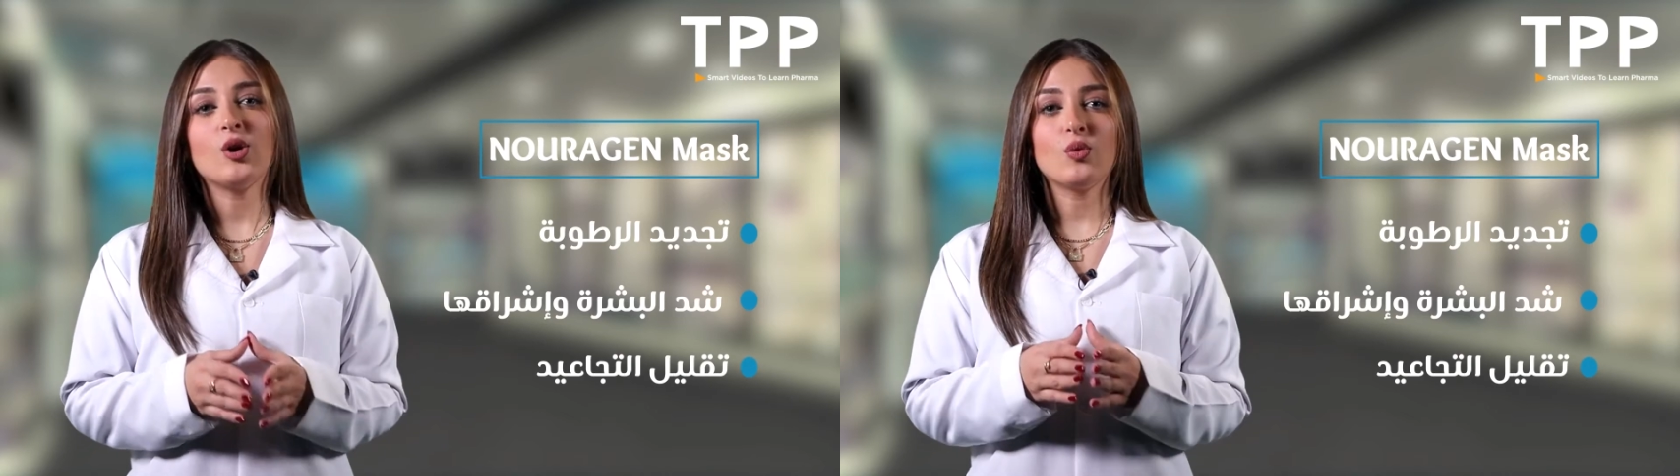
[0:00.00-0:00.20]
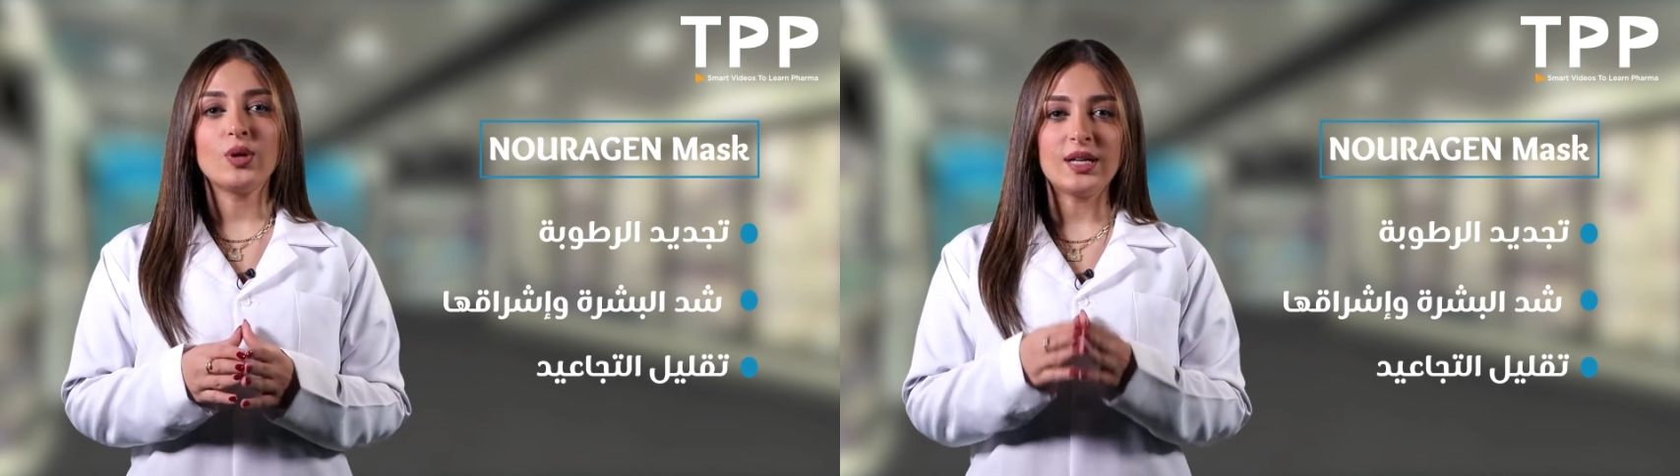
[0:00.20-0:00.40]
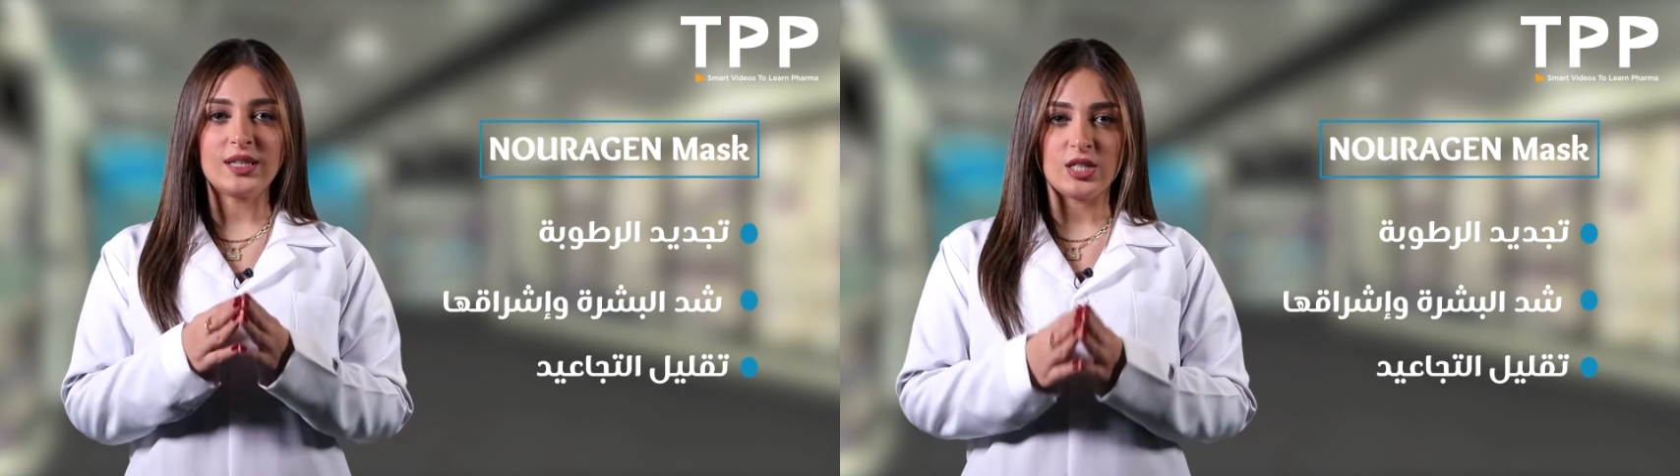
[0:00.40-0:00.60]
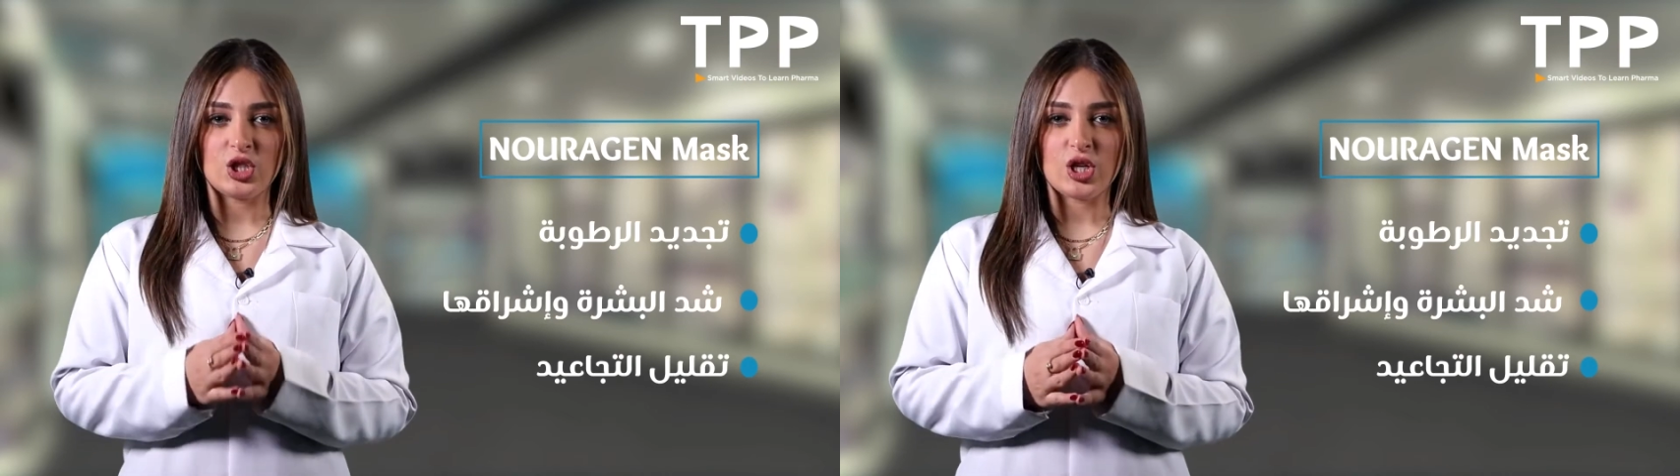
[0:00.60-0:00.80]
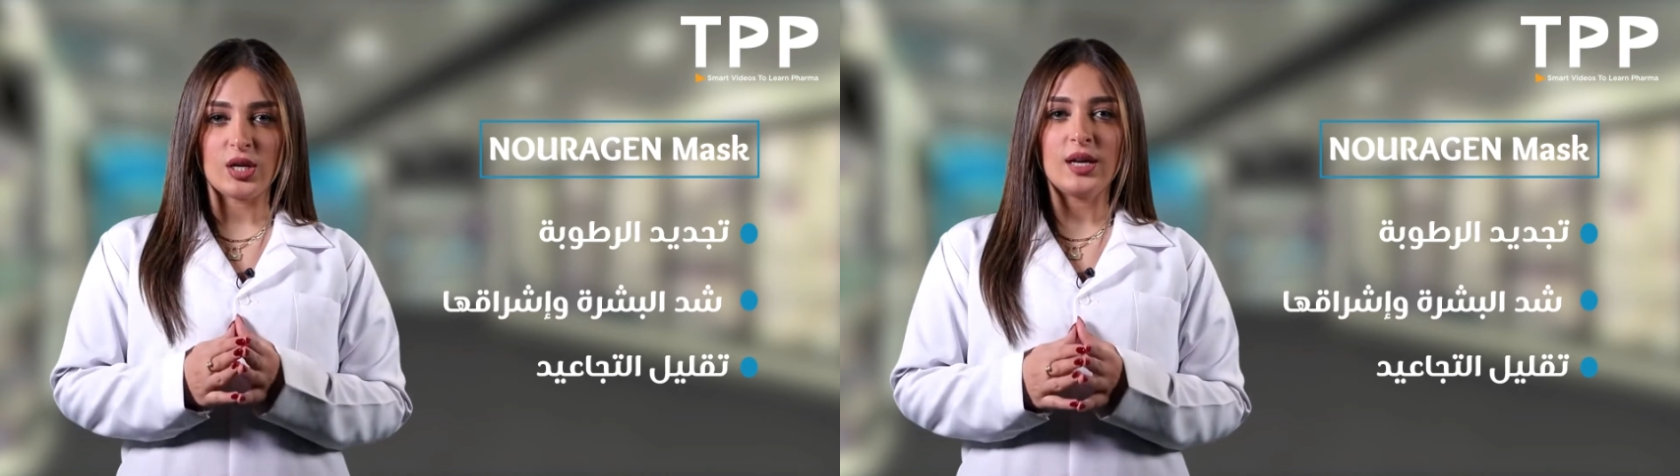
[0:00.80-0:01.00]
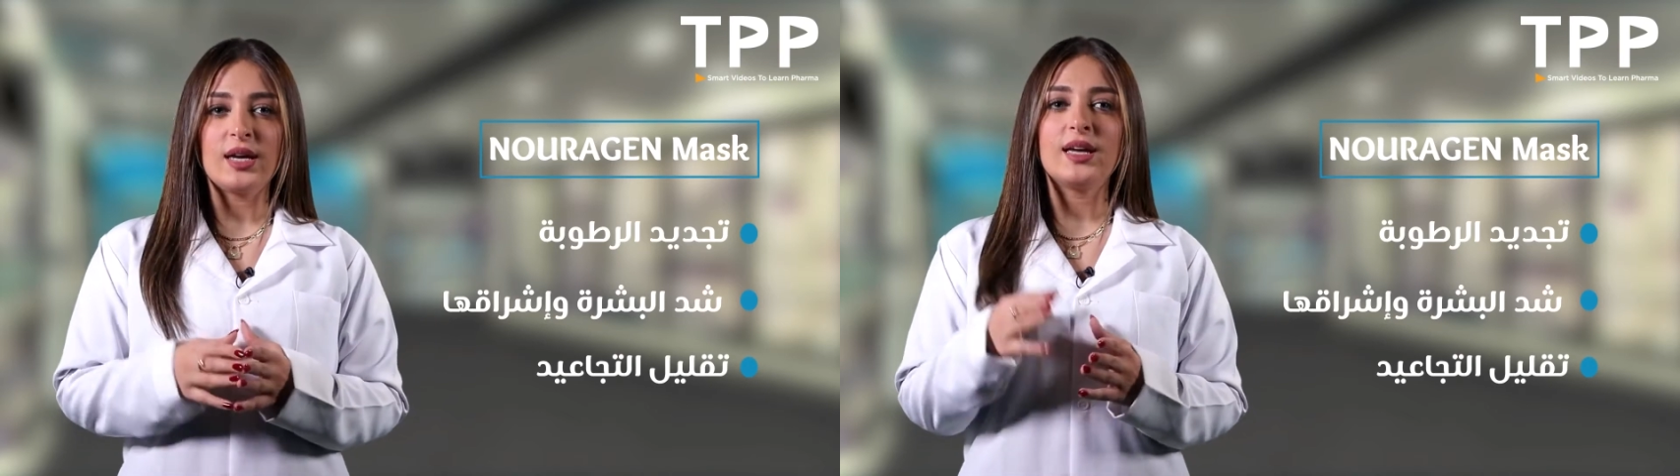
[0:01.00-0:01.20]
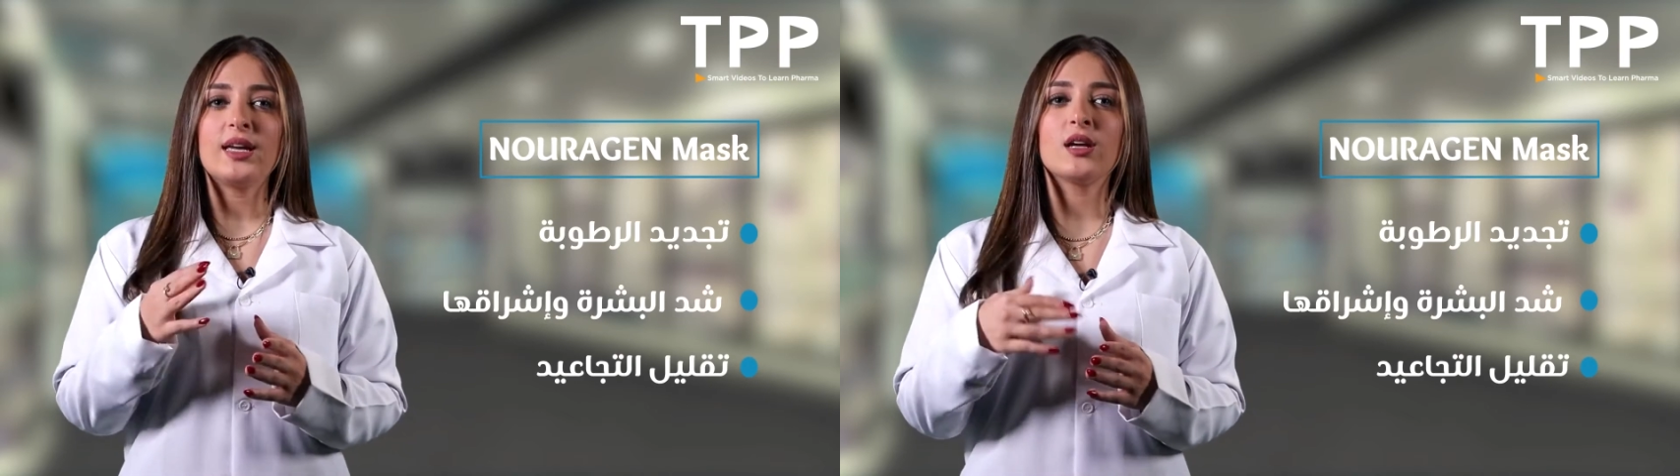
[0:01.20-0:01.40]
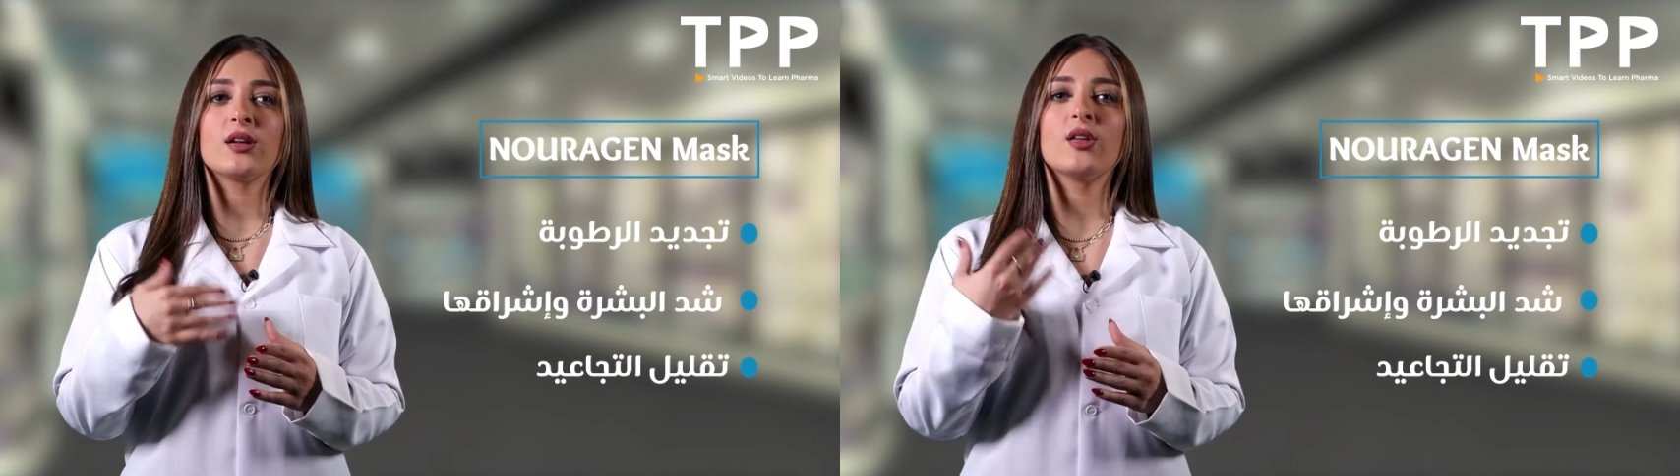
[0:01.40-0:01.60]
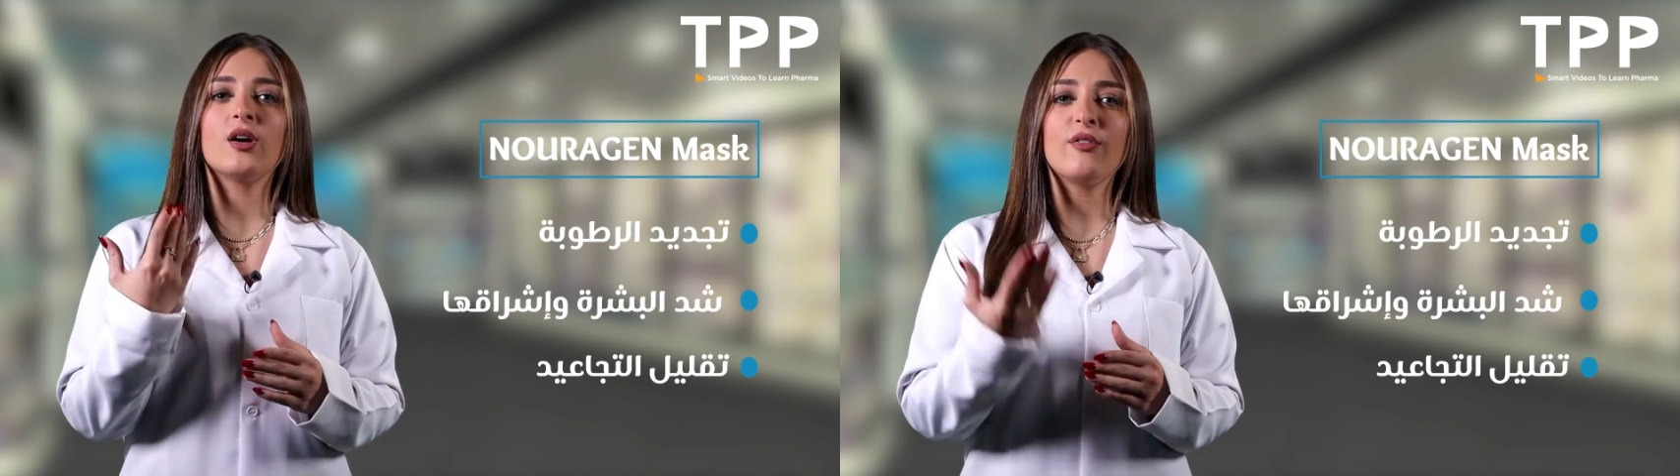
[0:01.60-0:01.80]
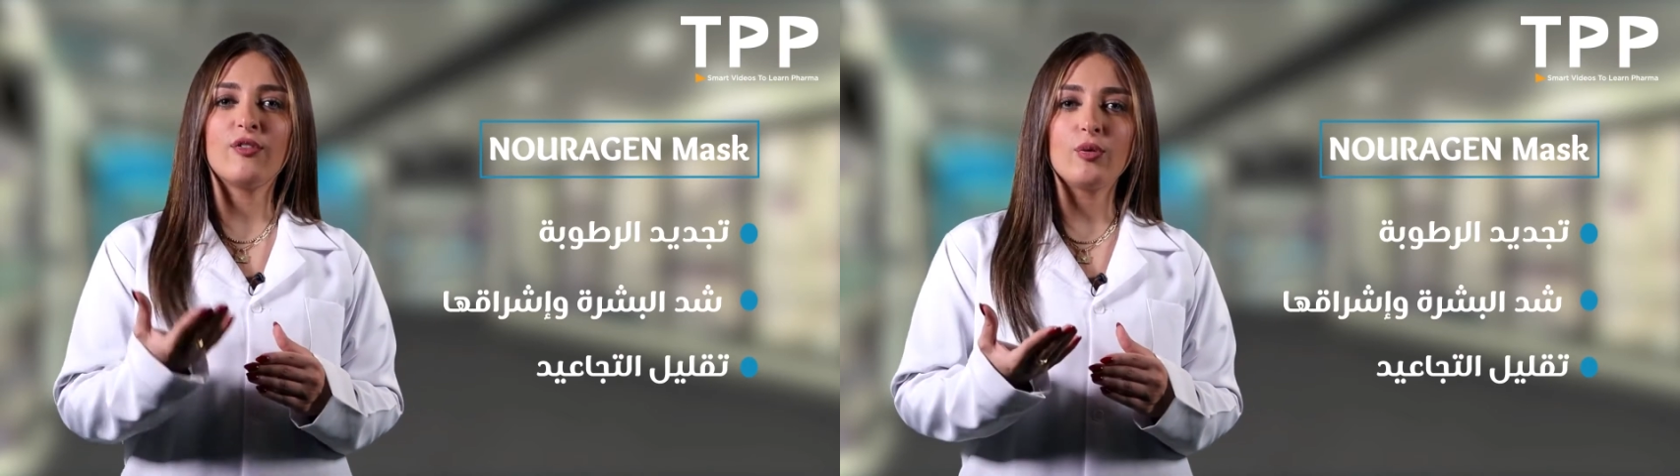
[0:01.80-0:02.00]
والنتيجة هي
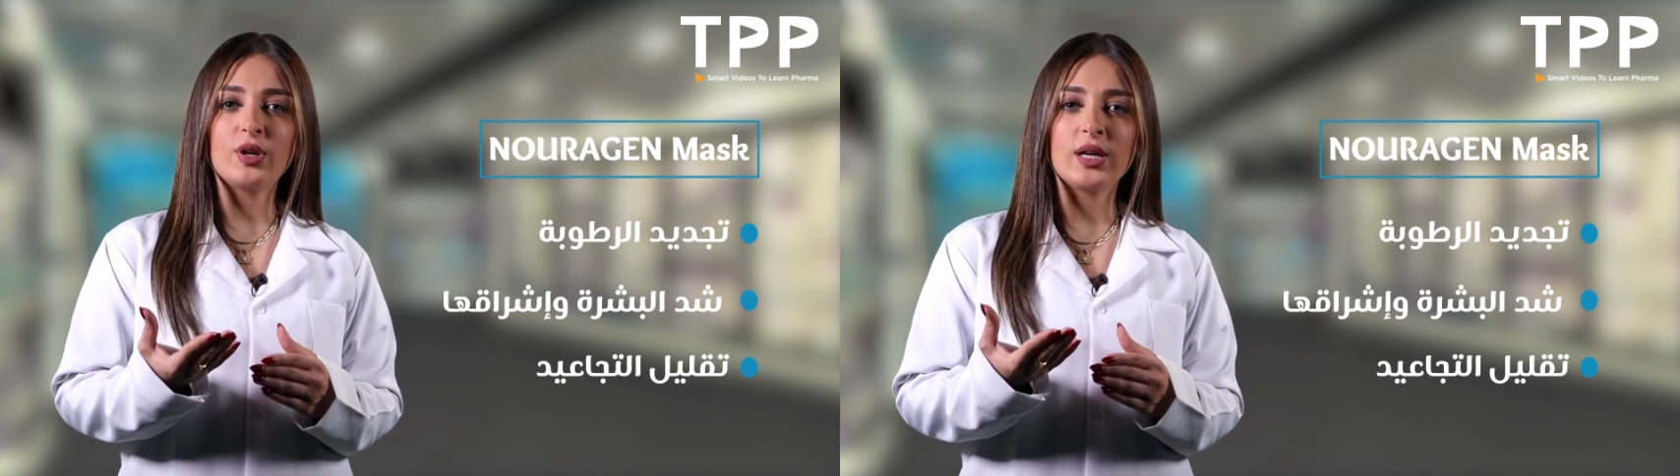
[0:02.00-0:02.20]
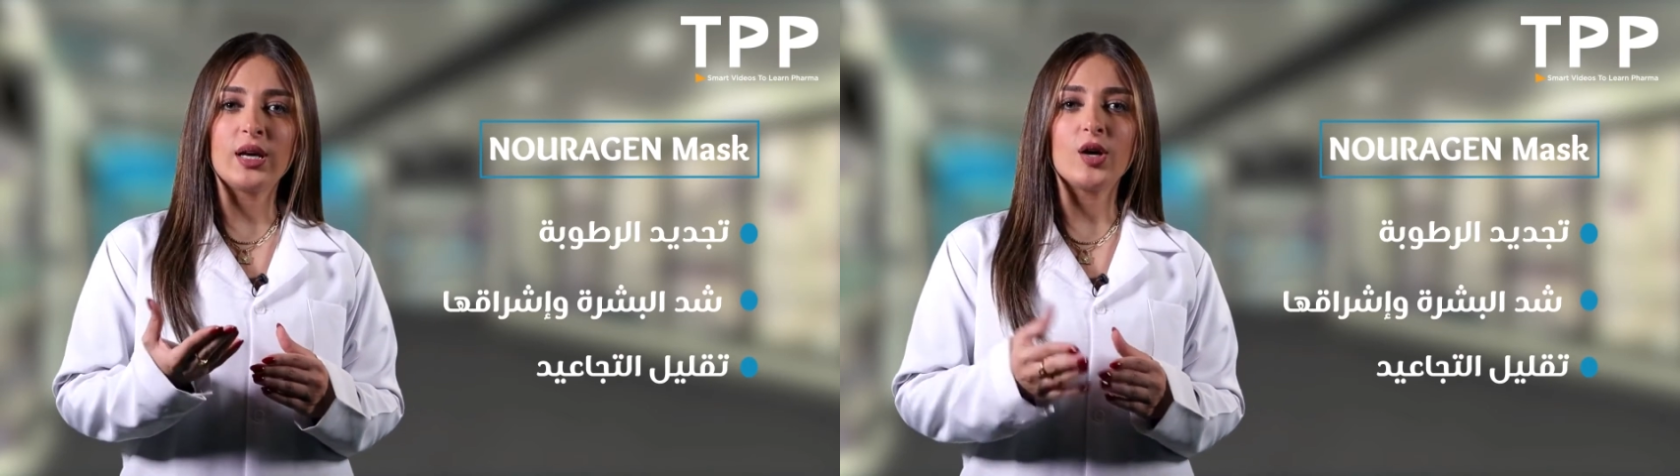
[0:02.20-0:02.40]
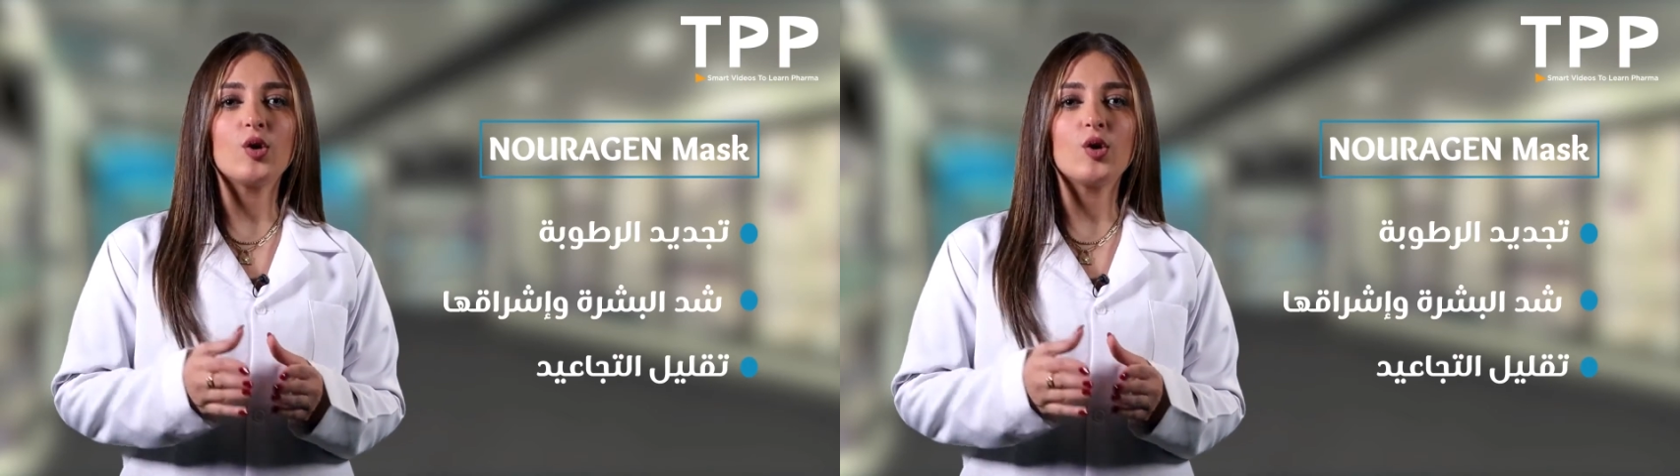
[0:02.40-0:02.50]
نضارة فورية